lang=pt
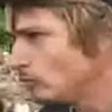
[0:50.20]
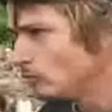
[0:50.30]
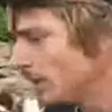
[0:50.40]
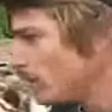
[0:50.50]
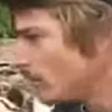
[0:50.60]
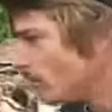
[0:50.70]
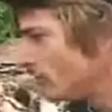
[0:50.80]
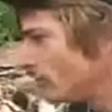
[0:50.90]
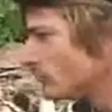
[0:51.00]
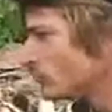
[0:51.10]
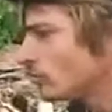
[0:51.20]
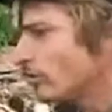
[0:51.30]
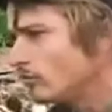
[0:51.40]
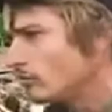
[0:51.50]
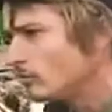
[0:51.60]
e tudo quanto é coisa, eu não
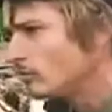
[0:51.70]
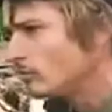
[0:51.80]
sou, não tenho